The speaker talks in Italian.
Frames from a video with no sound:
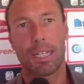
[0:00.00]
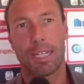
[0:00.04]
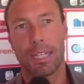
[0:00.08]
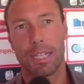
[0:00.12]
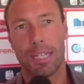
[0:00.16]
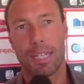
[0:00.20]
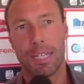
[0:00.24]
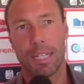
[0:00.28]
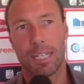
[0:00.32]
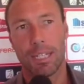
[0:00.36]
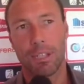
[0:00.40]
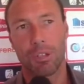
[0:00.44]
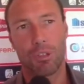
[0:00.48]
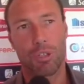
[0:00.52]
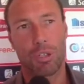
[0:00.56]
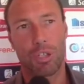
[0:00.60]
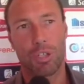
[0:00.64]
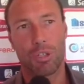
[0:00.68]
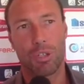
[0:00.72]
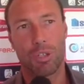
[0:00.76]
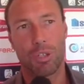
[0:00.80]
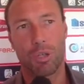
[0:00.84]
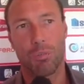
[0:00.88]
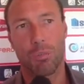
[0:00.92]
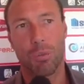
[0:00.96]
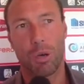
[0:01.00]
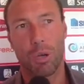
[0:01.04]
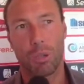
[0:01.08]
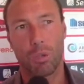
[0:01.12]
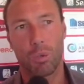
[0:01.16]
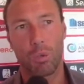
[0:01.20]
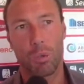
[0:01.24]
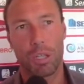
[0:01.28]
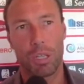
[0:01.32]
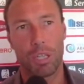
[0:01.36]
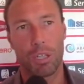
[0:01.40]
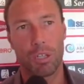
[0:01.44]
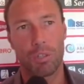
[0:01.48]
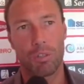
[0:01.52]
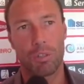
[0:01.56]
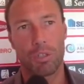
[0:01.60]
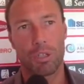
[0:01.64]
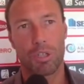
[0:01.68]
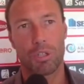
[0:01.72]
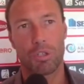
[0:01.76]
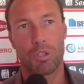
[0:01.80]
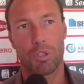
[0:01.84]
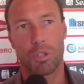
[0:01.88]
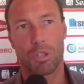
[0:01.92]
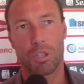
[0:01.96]
eh, non ci sono moduli, non
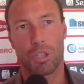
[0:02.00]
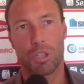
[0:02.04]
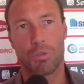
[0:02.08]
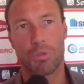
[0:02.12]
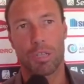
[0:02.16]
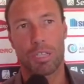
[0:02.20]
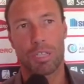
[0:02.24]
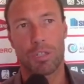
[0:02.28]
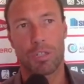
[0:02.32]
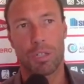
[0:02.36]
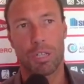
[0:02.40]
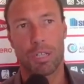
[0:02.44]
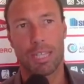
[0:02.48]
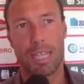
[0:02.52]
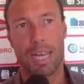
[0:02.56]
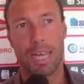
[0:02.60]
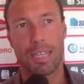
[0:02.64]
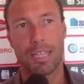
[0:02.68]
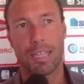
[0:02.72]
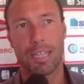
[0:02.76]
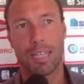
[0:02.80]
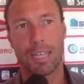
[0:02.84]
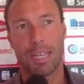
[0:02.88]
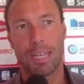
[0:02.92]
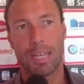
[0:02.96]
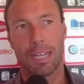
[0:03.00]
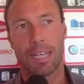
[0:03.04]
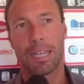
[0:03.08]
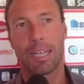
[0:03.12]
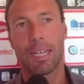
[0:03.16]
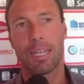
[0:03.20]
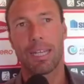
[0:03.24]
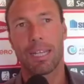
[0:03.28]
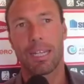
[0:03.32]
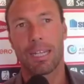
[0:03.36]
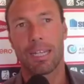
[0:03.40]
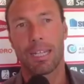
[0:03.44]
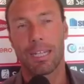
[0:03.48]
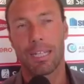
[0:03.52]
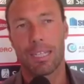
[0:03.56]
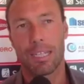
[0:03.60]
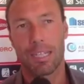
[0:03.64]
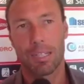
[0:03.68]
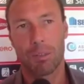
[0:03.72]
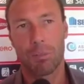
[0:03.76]
ci sono situazioni tattiche eh,